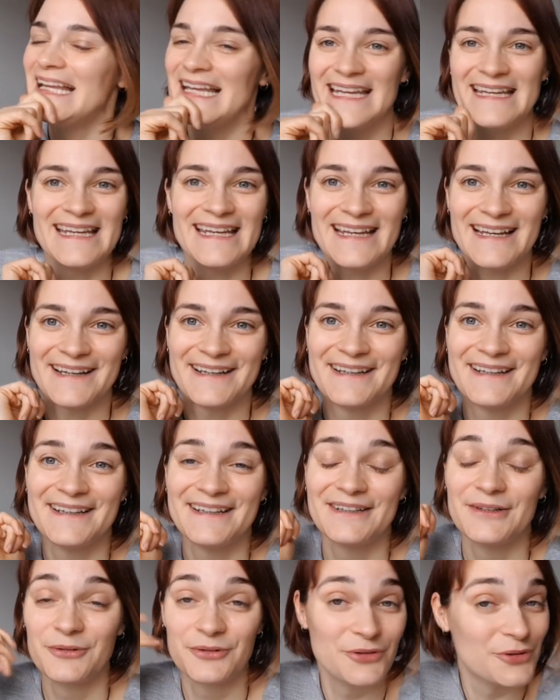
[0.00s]
Et
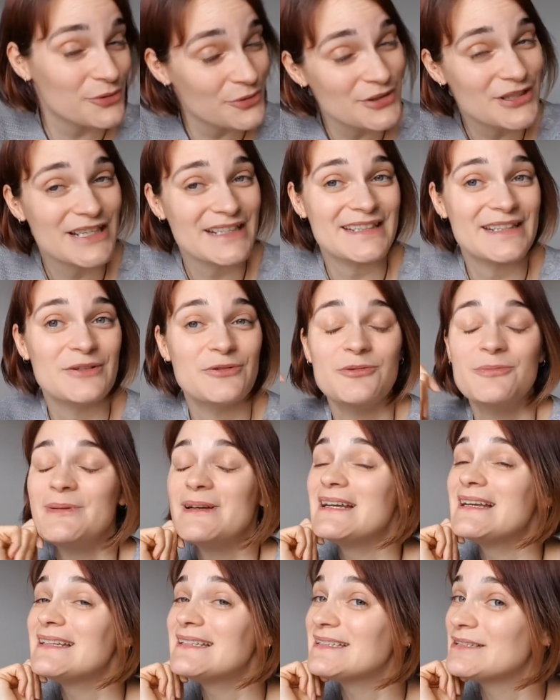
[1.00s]
euh, donc du coup, je les ai
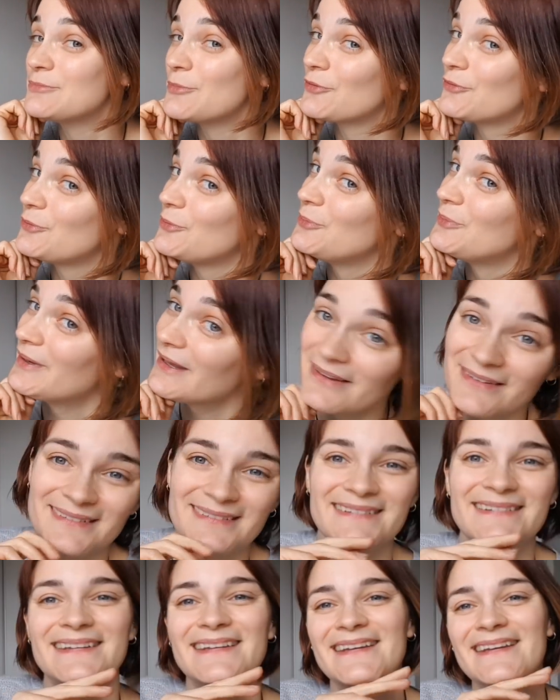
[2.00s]
coupées, je me suis bien
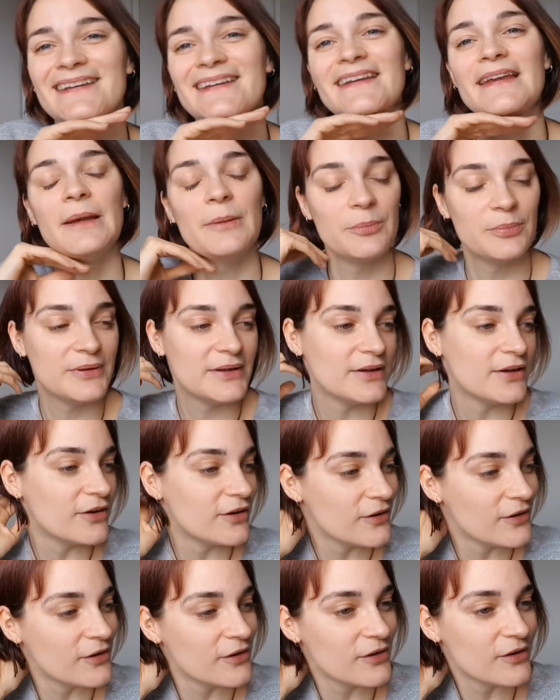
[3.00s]
sentie, et puis
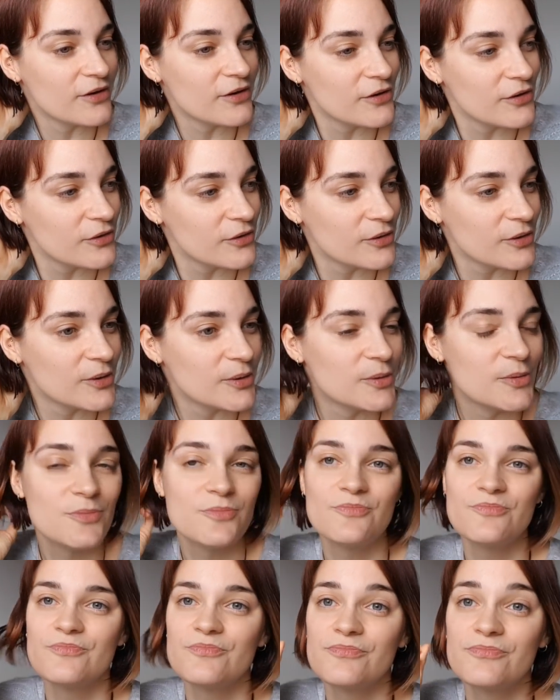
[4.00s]
euh,
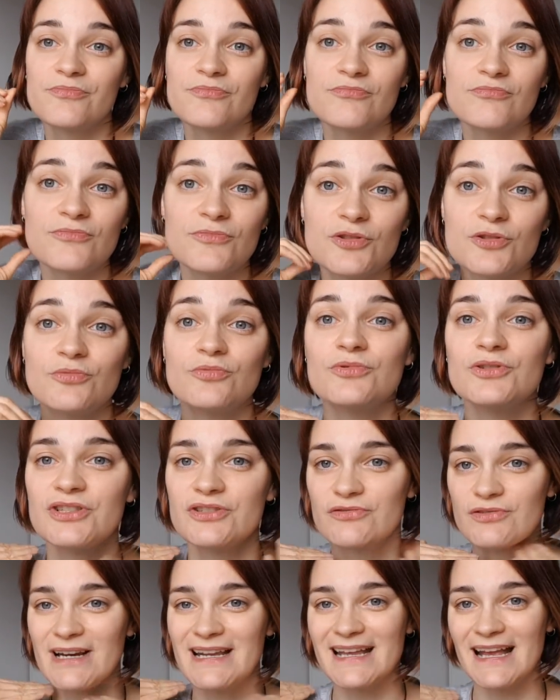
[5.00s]

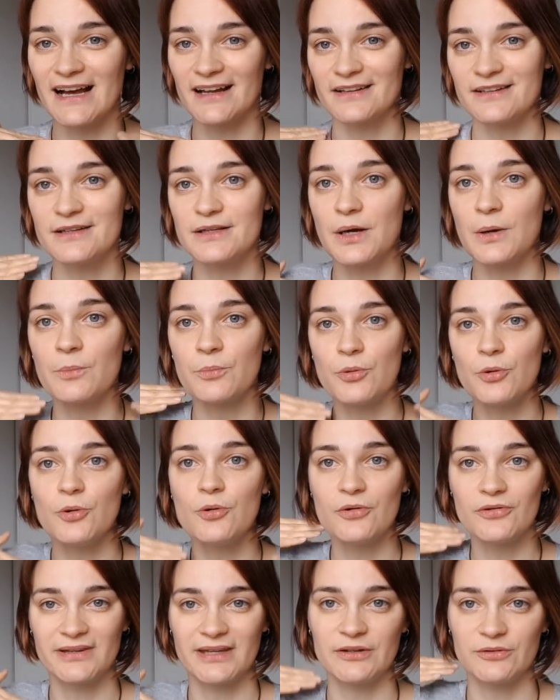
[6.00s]
je, voulais garder un
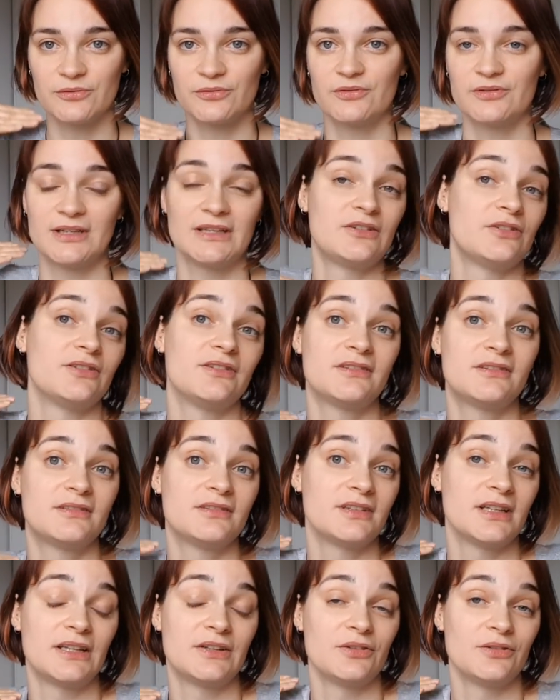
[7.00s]
peu cette,
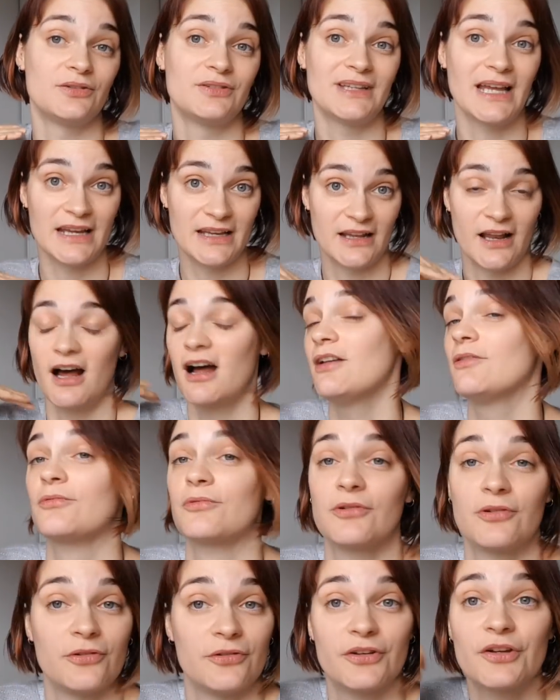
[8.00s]
cette, taille-là,
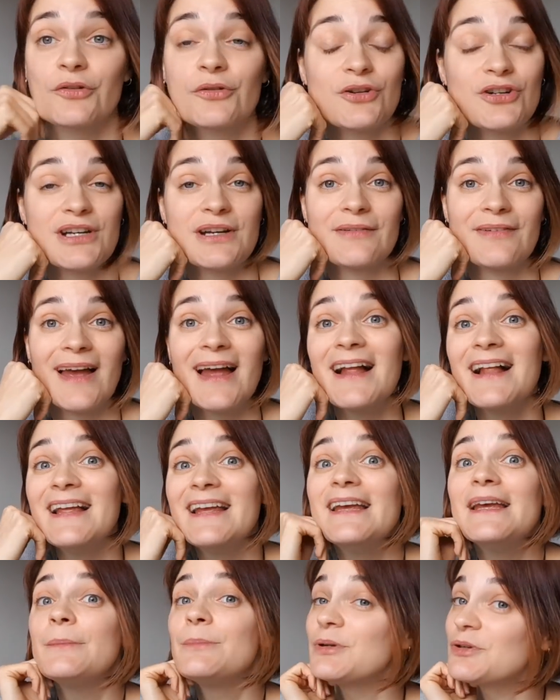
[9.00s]
donc euh, c'est ce que j'ai fait.
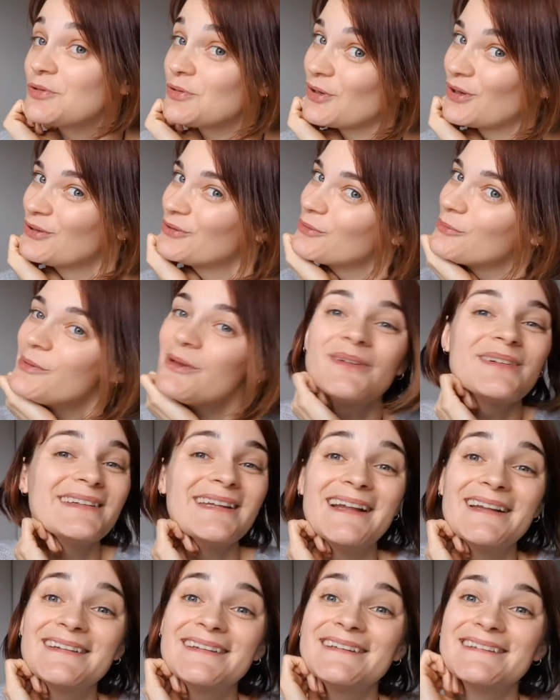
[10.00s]
Puis je suis retombée
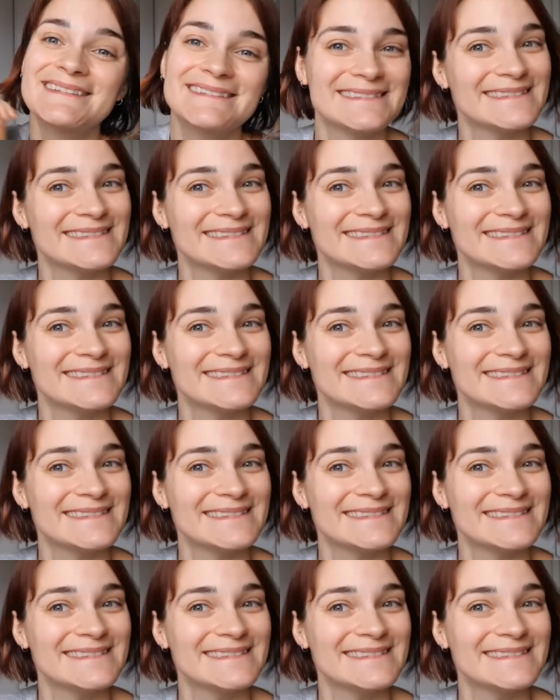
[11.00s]
enceinte.